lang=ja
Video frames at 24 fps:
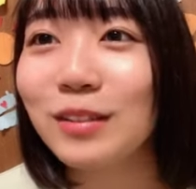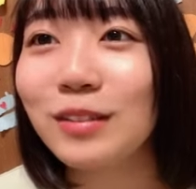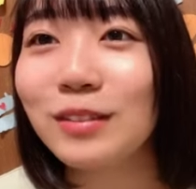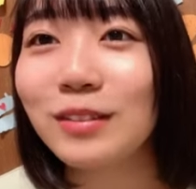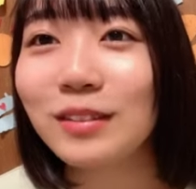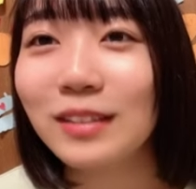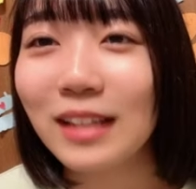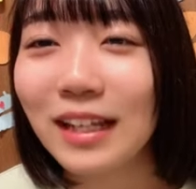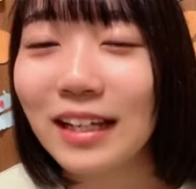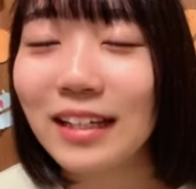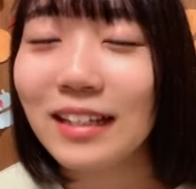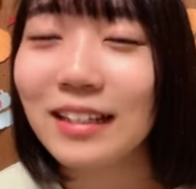こ
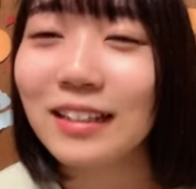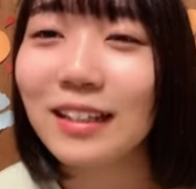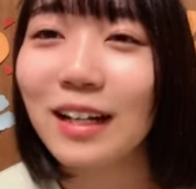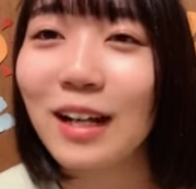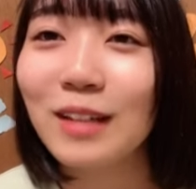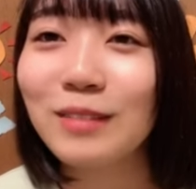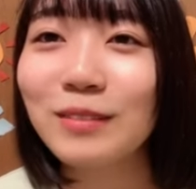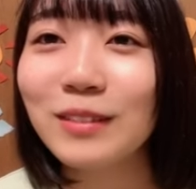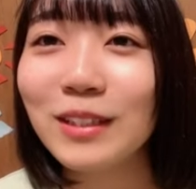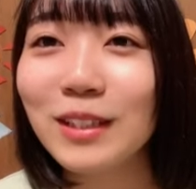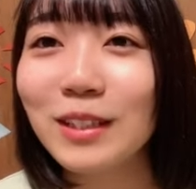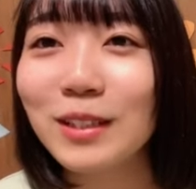のね
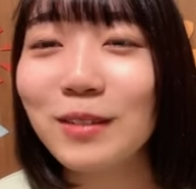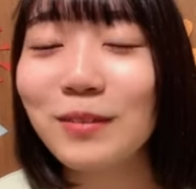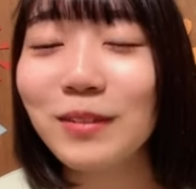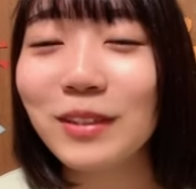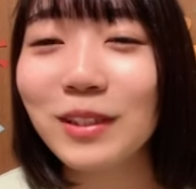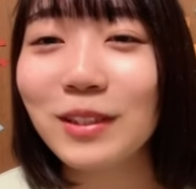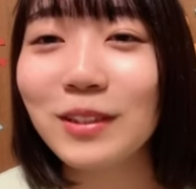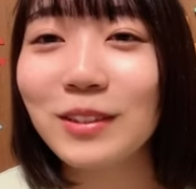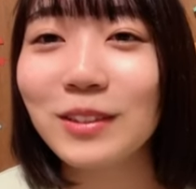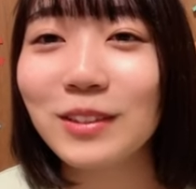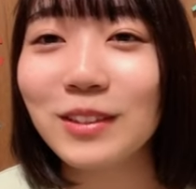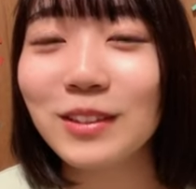ラムネ飲み
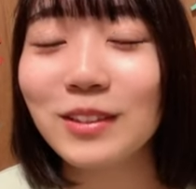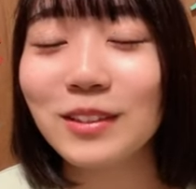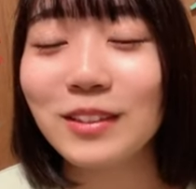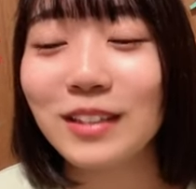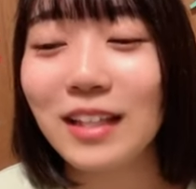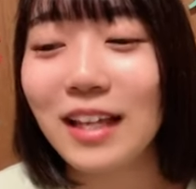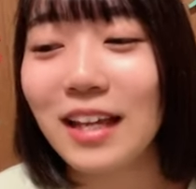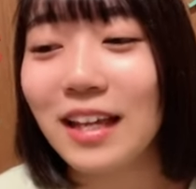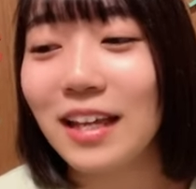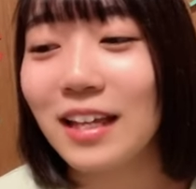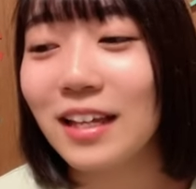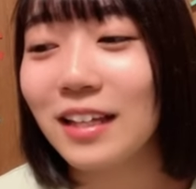競争
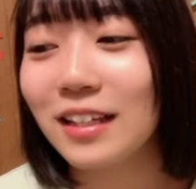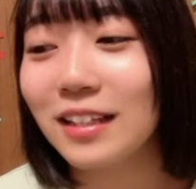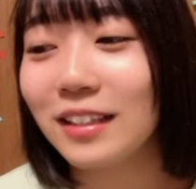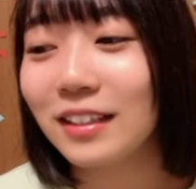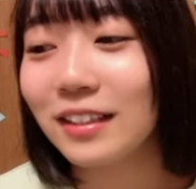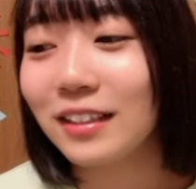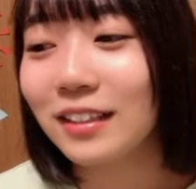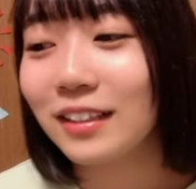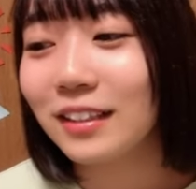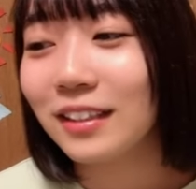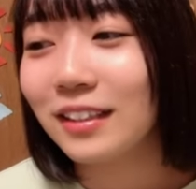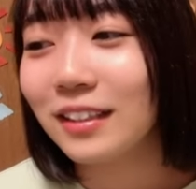で
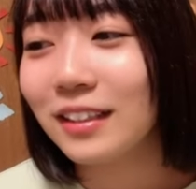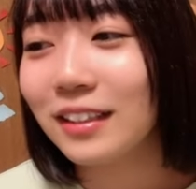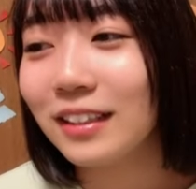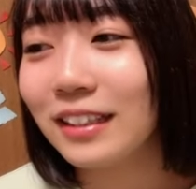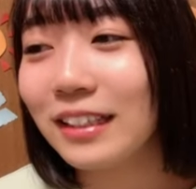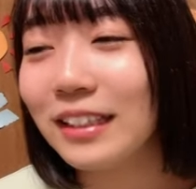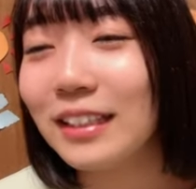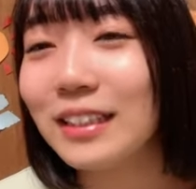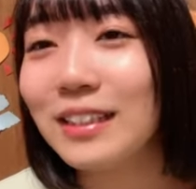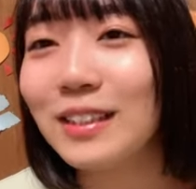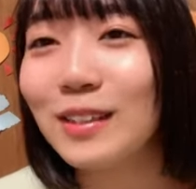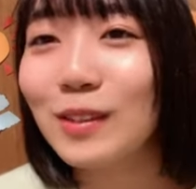
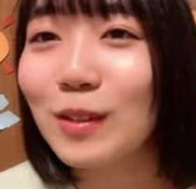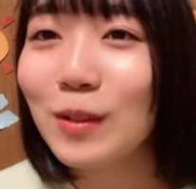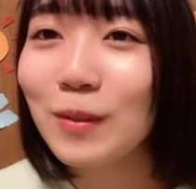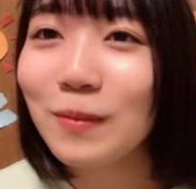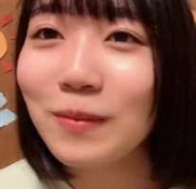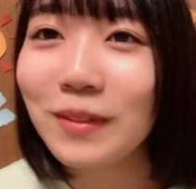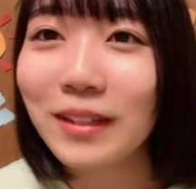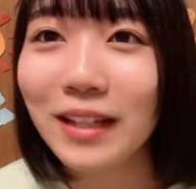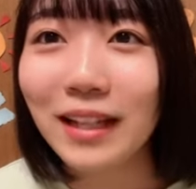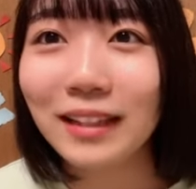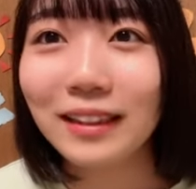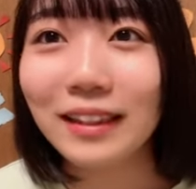1層
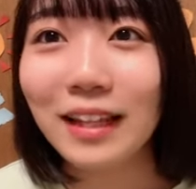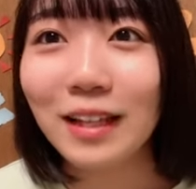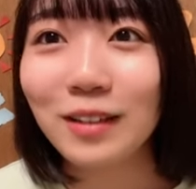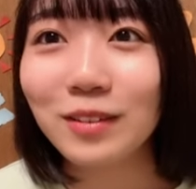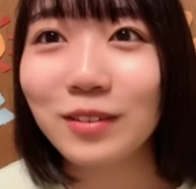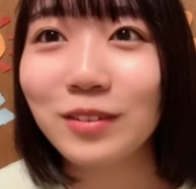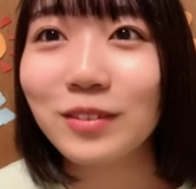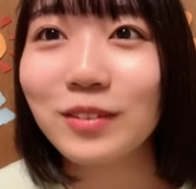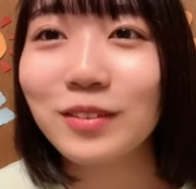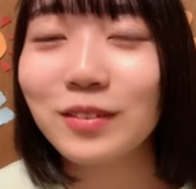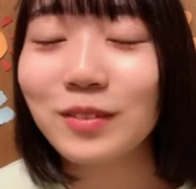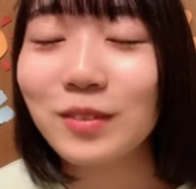目だった
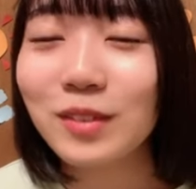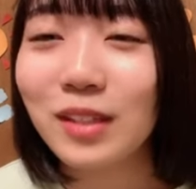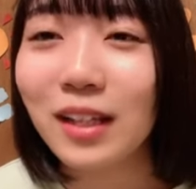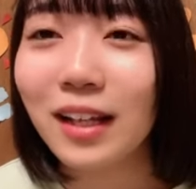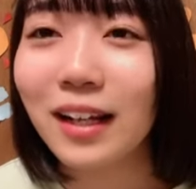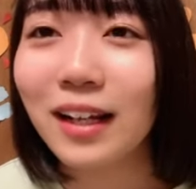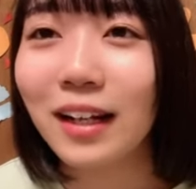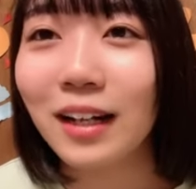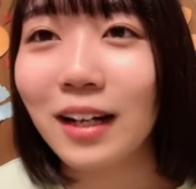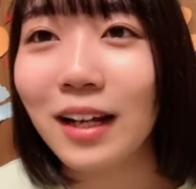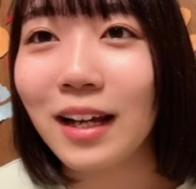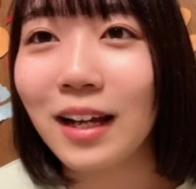の
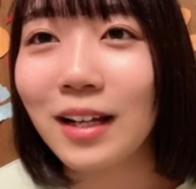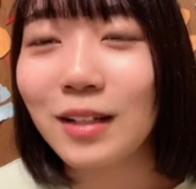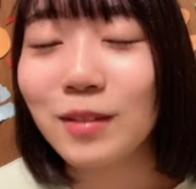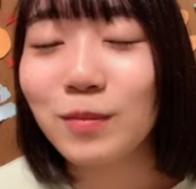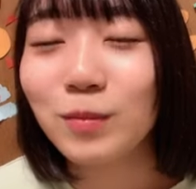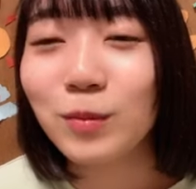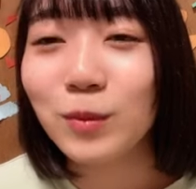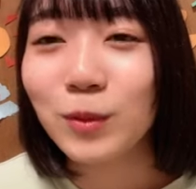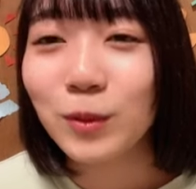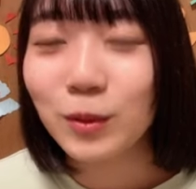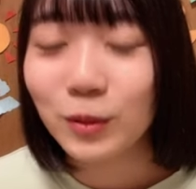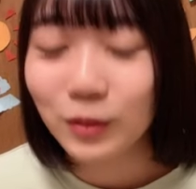だから
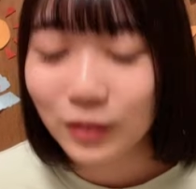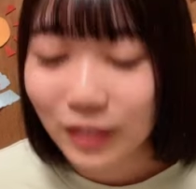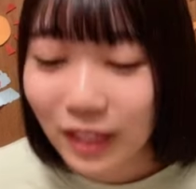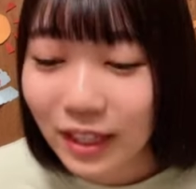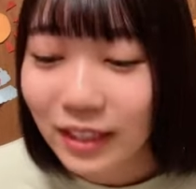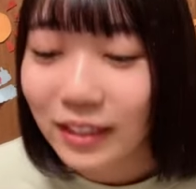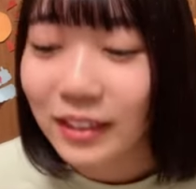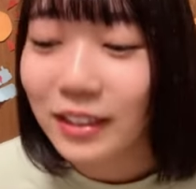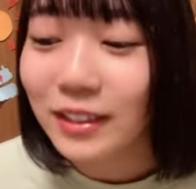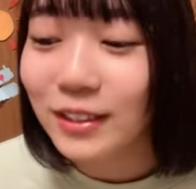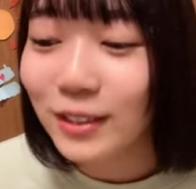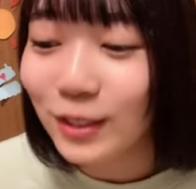もう
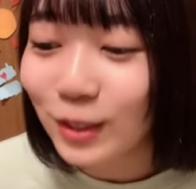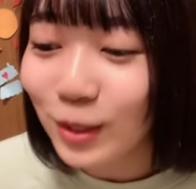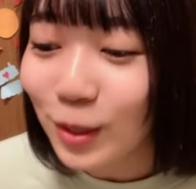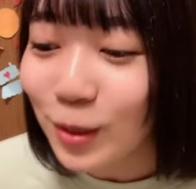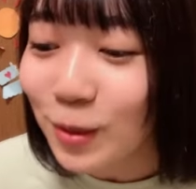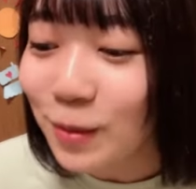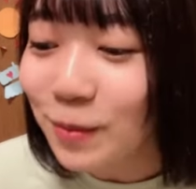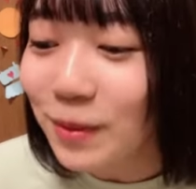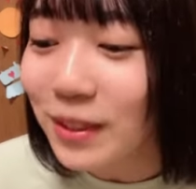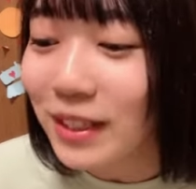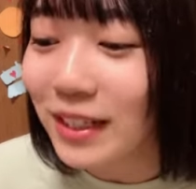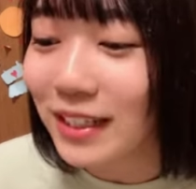ね1
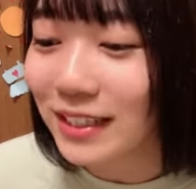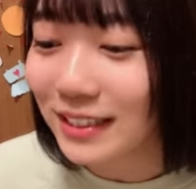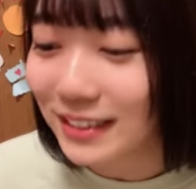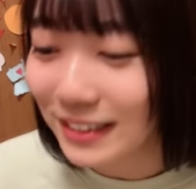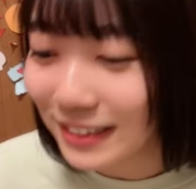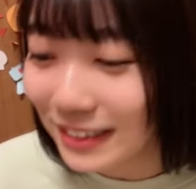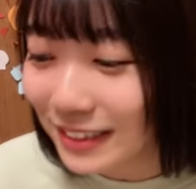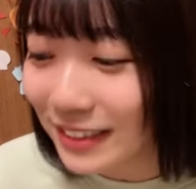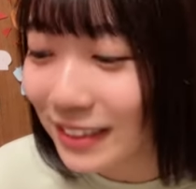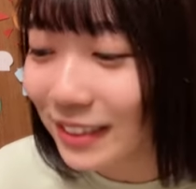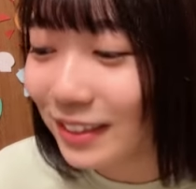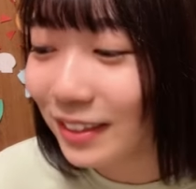層目だ
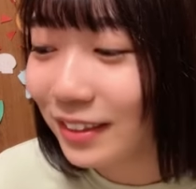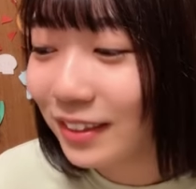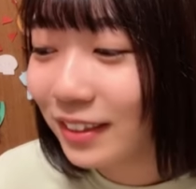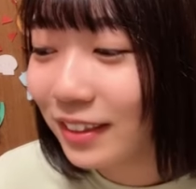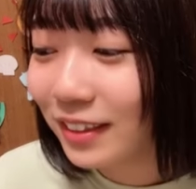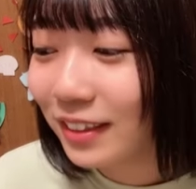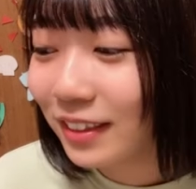し